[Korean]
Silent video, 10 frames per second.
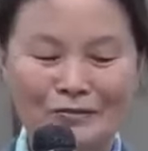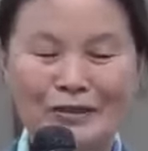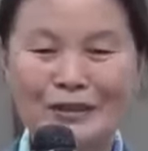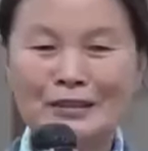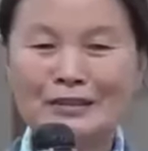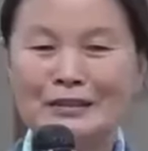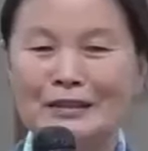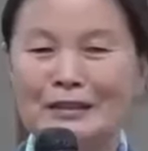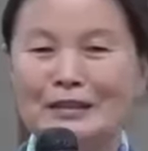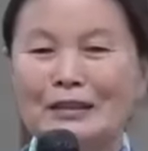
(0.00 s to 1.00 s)
우리는
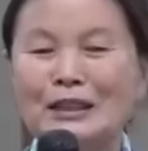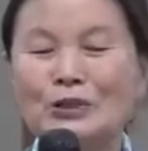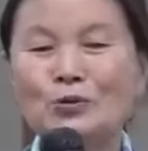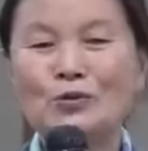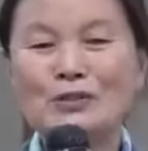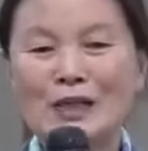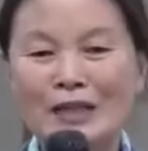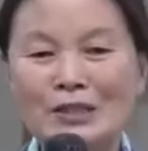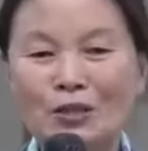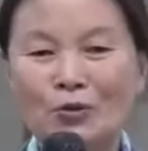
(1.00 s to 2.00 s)
기도원
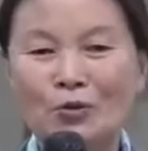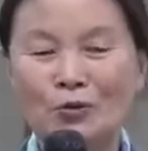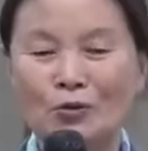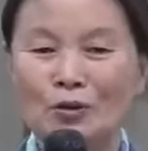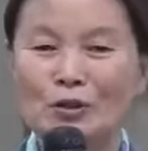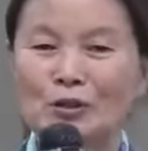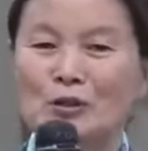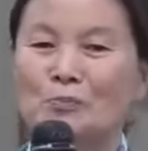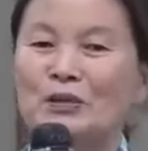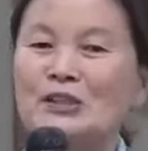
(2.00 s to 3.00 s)
잘 짓고
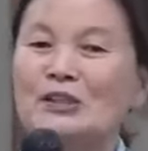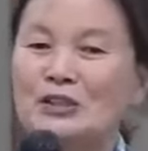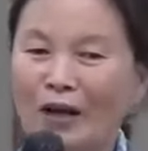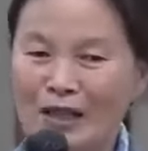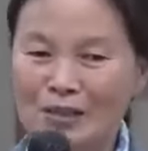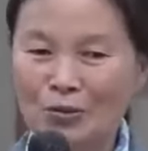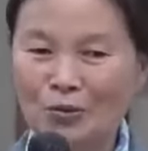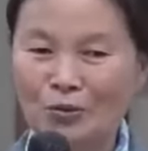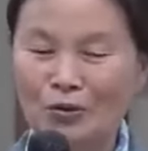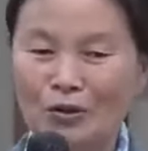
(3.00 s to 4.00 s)
빚을
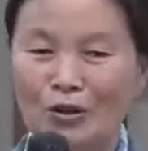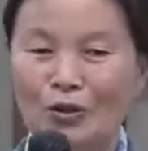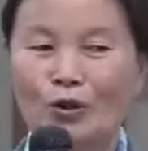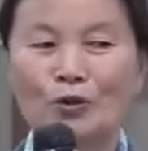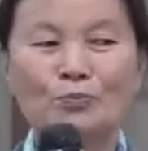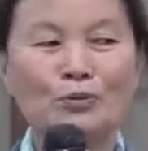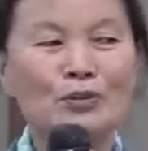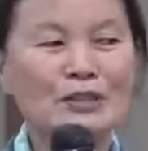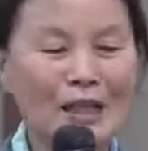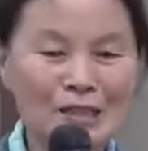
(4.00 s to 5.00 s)
져가지고
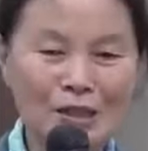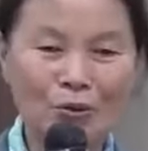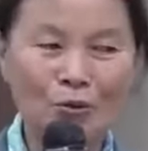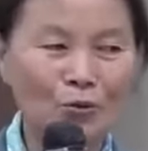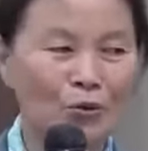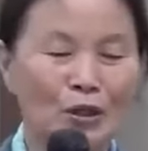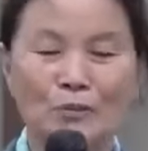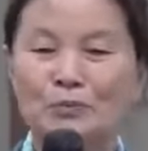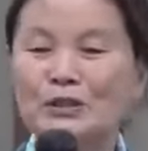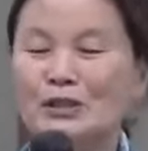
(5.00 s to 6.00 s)
건물을 잘 짓고
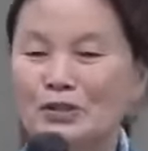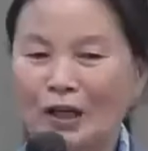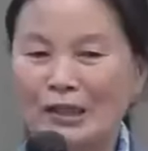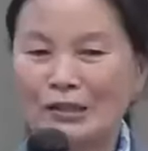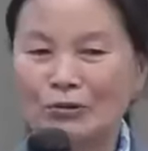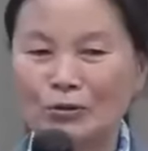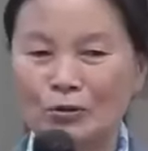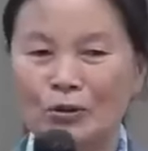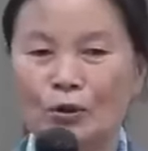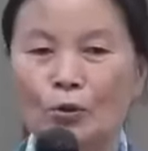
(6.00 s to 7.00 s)
빚을
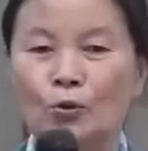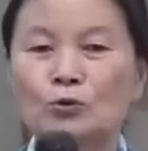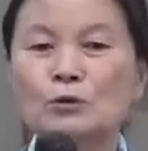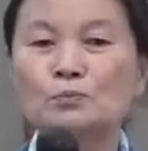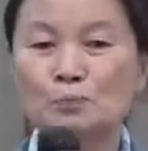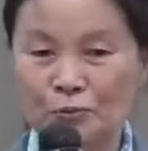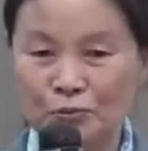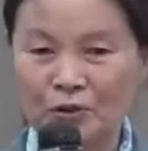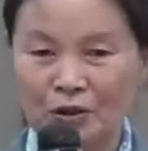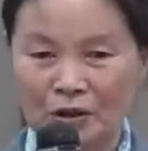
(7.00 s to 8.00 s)
져가지고 오는
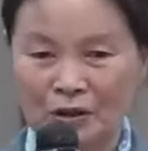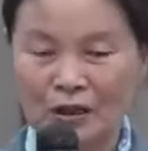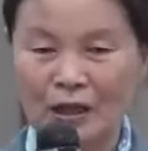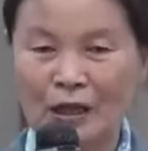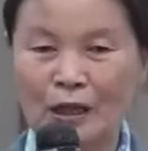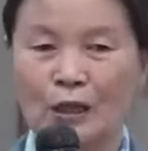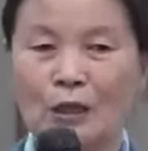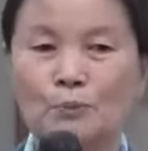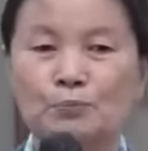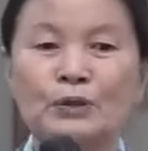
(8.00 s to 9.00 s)

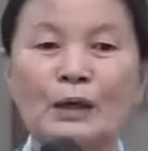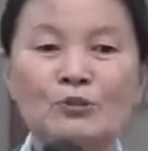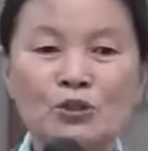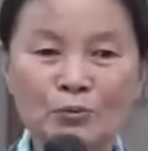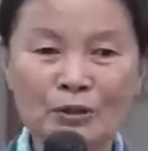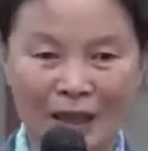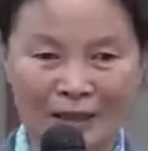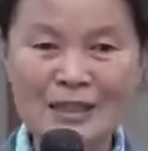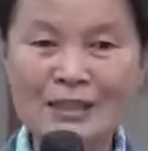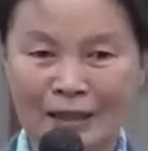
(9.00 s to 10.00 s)
분들에게 부담을 주면
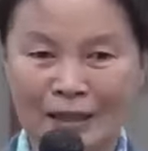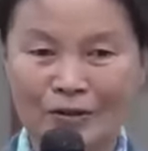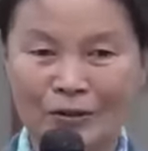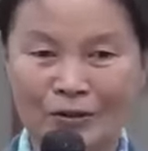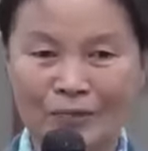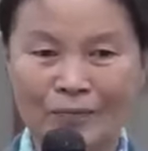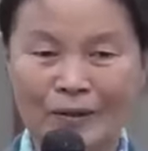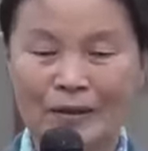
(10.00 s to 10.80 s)
안 되잖아요.